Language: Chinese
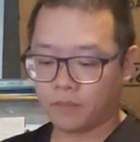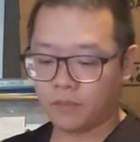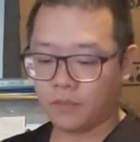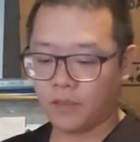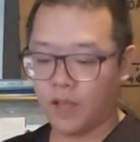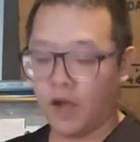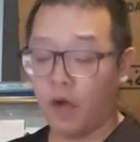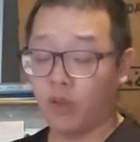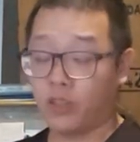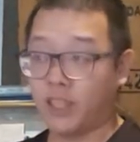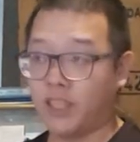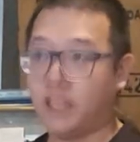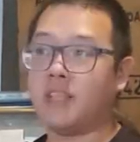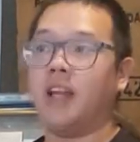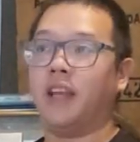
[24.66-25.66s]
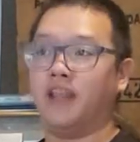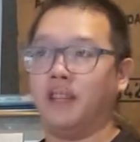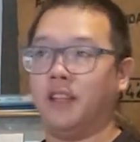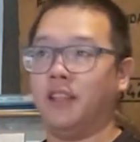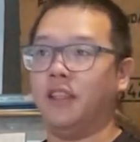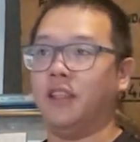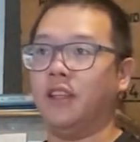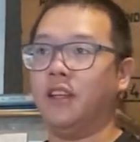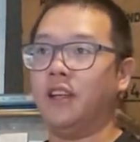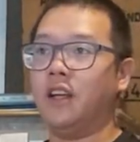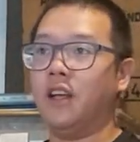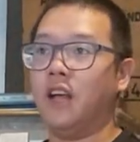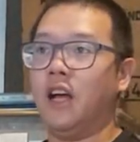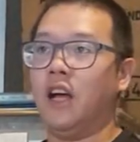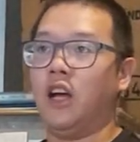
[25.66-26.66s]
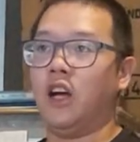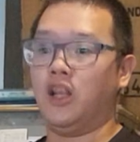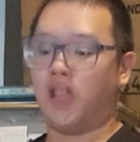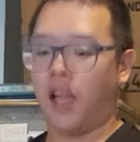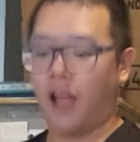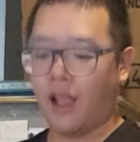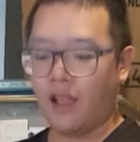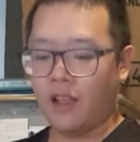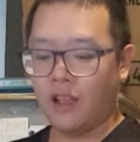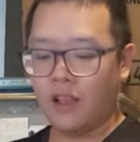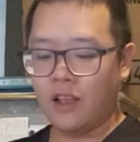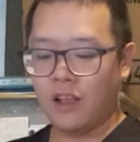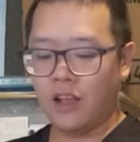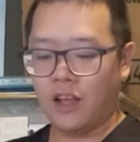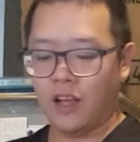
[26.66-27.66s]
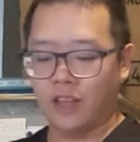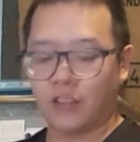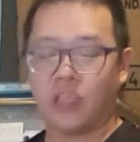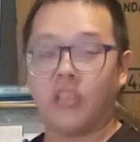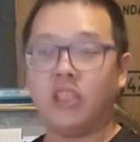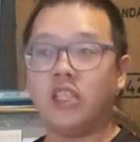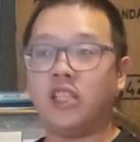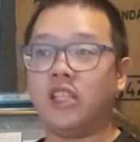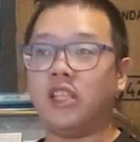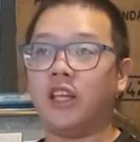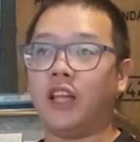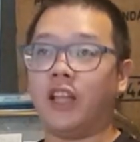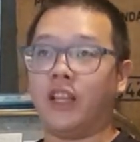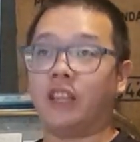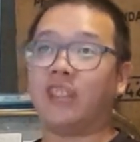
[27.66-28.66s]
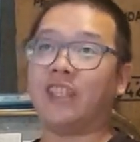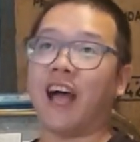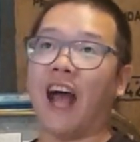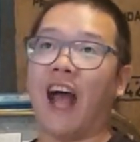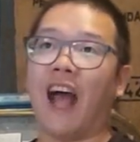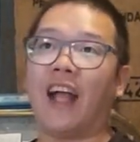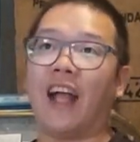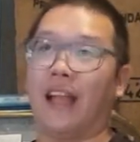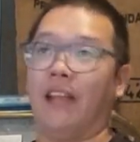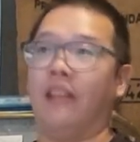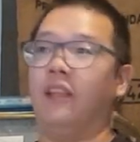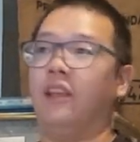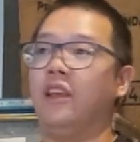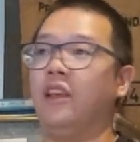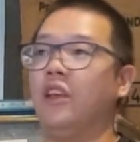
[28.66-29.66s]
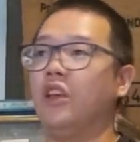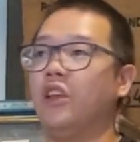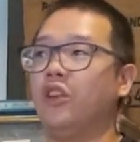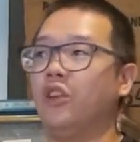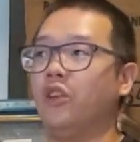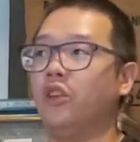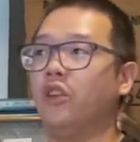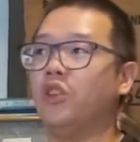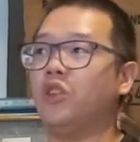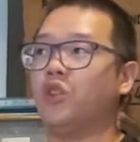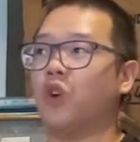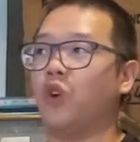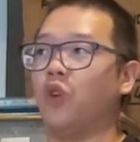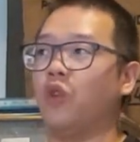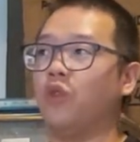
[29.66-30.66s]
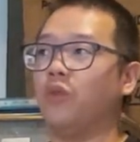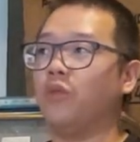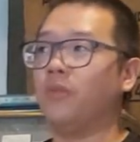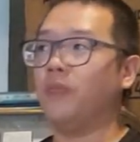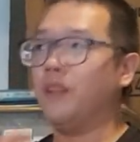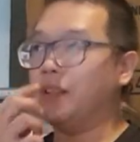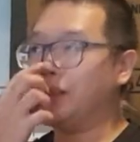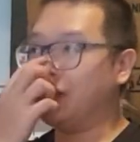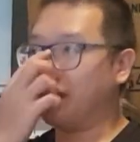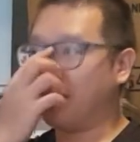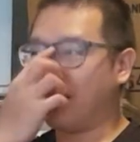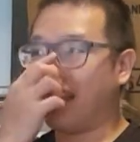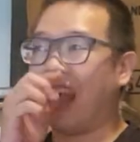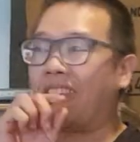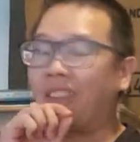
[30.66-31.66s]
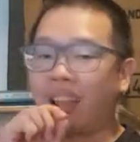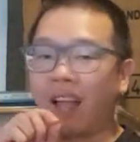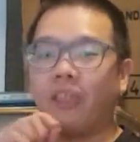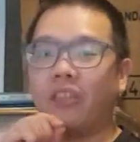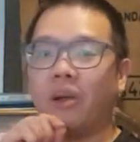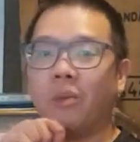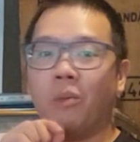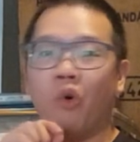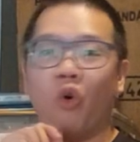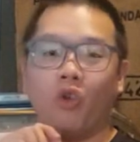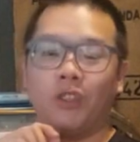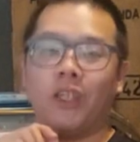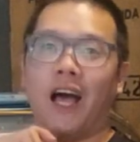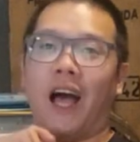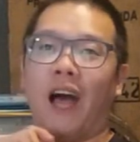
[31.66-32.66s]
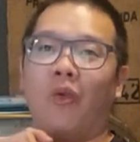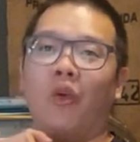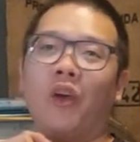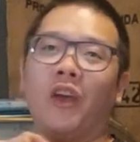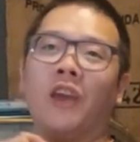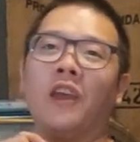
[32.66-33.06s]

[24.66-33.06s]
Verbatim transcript: 那我在现场也喝了，呃，它很神奇的，它的茶感。有一种淡淡的抹茶味，